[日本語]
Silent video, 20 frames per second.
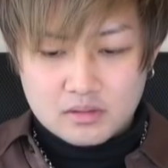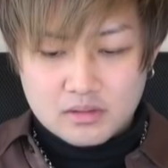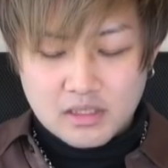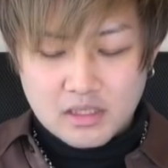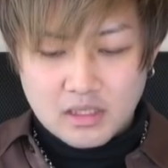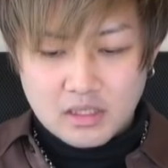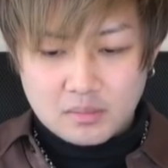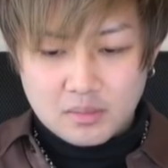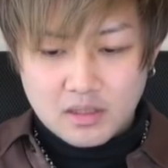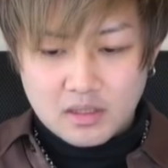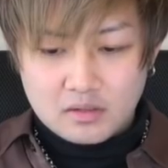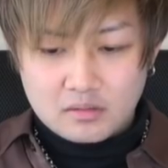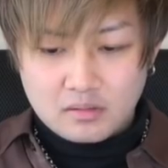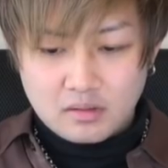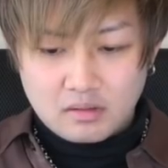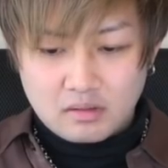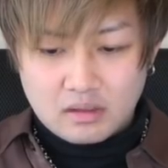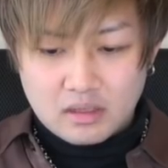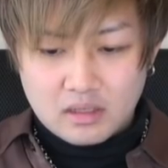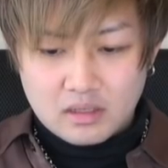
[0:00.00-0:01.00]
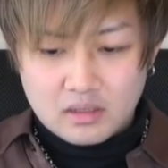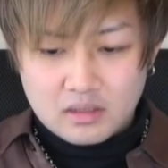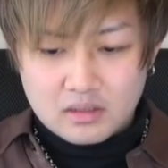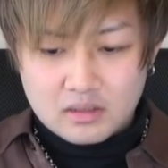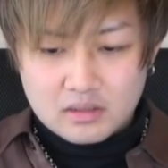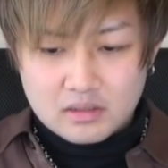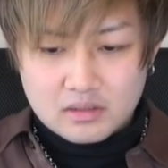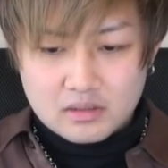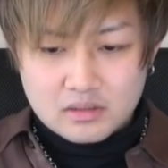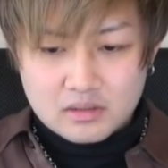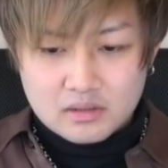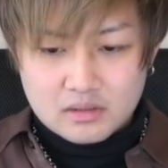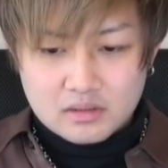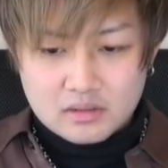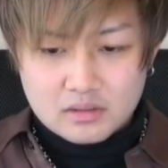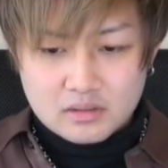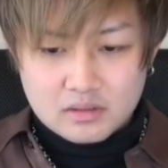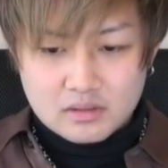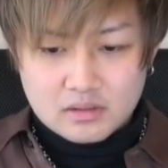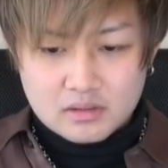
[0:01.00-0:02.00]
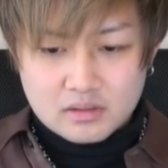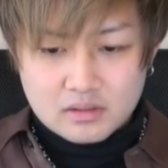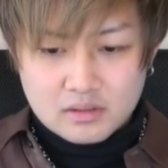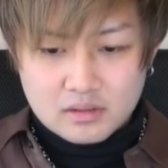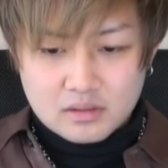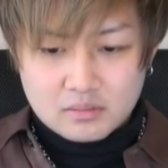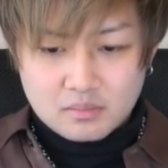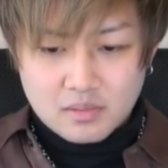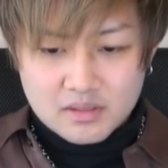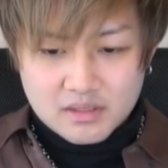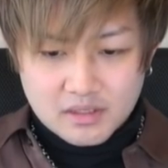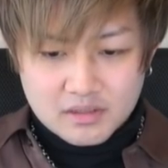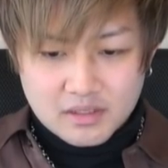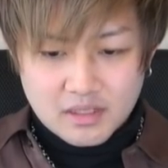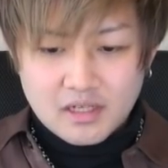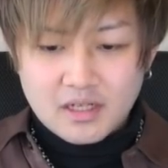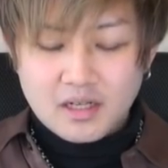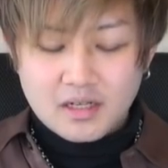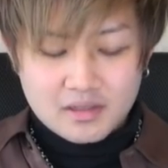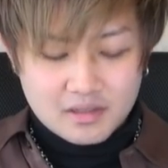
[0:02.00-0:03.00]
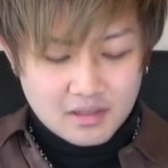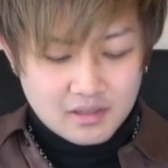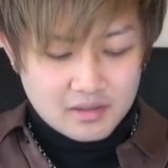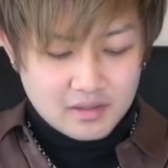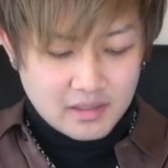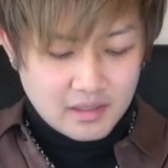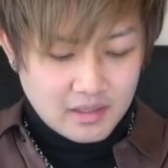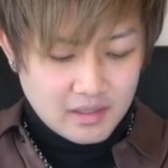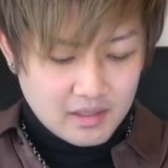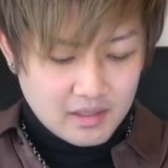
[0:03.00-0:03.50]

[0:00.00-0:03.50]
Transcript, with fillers: 成姫アルファはマジで出なかったんで